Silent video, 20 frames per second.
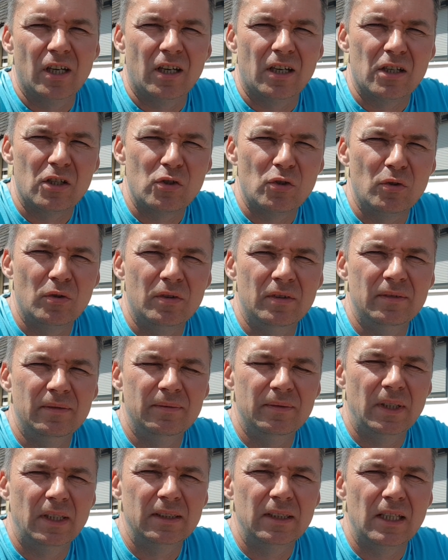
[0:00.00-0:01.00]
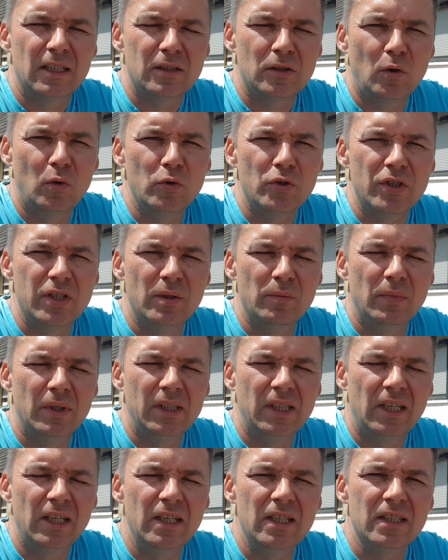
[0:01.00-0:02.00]
Хорошо, когда солнечные
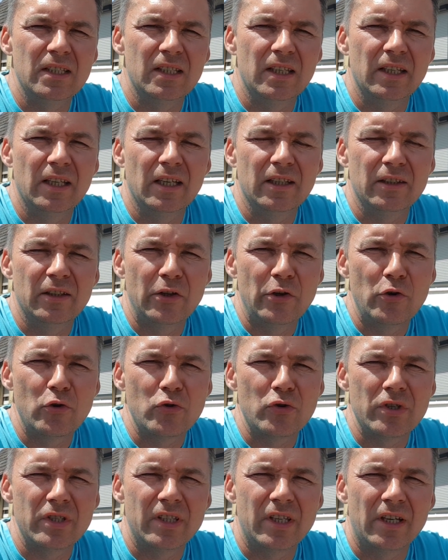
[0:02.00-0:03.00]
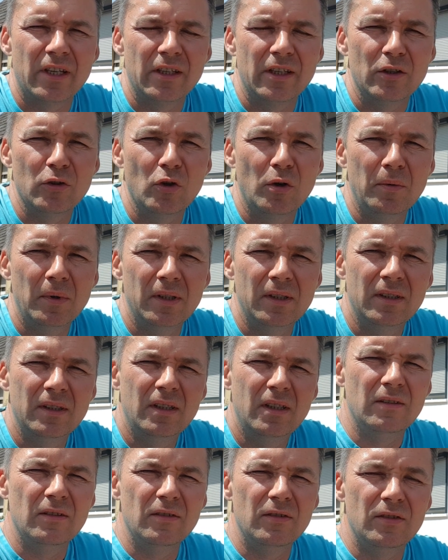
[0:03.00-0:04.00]
батареи стоят на южной стороне дома,
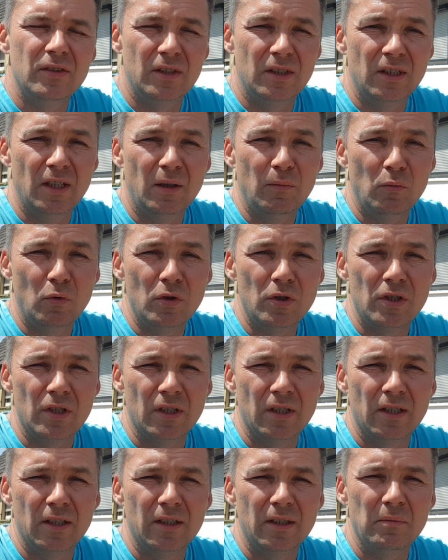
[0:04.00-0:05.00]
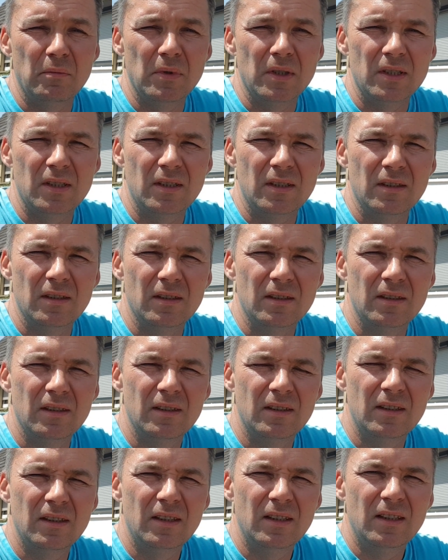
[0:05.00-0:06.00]
всегда больше на этом месте.
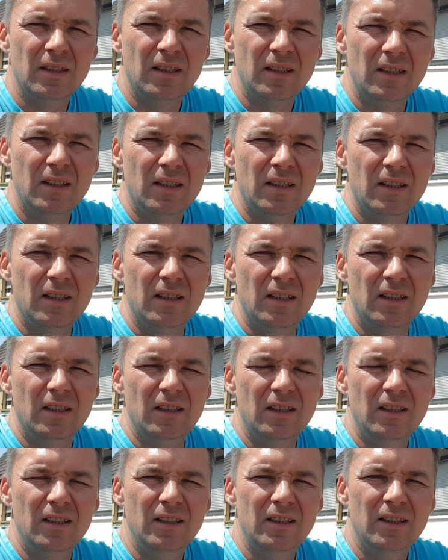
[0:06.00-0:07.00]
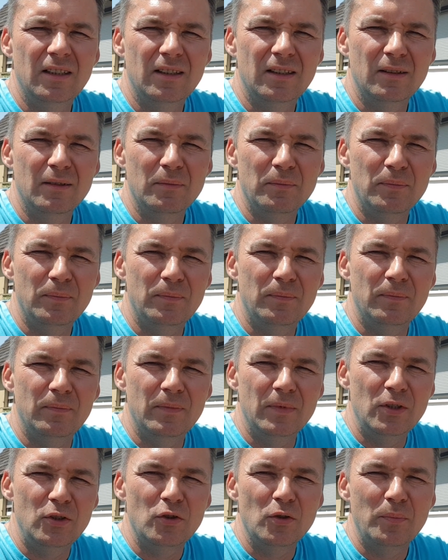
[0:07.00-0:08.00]
И
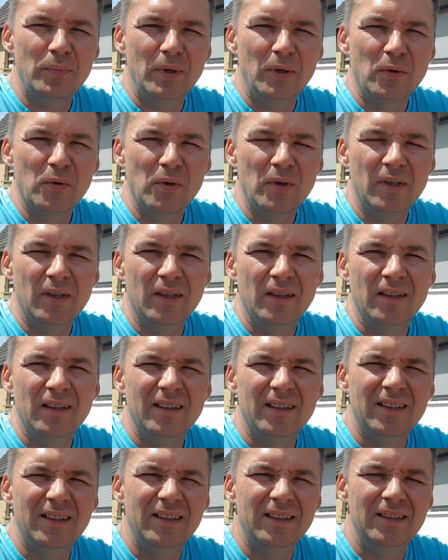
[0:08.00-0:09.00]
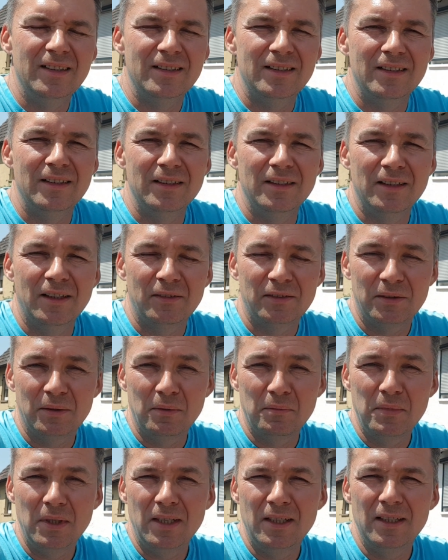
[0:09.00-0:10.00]
еще прикольно, если
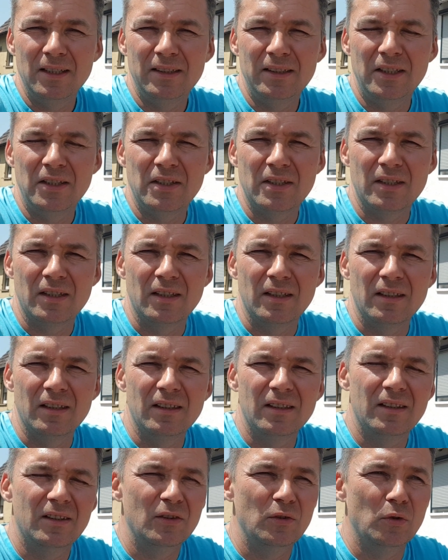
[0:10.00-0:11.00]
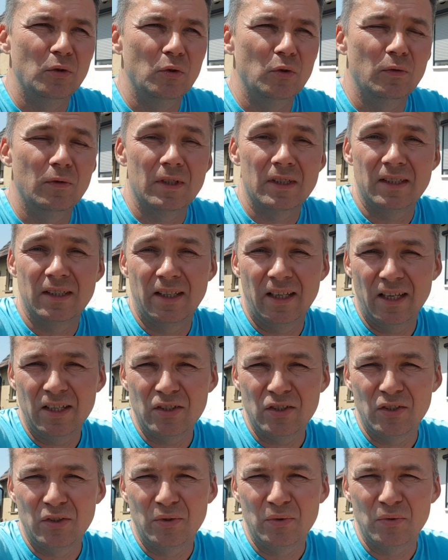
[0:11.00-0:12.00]
автомобиль электрический, и он у вас
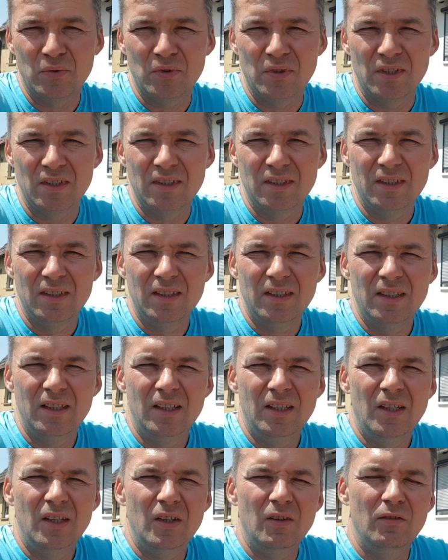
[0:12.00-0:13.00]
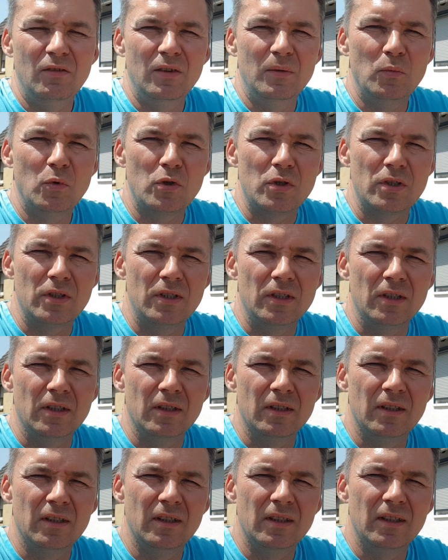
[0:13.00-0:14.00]
заряженный уже, вы можете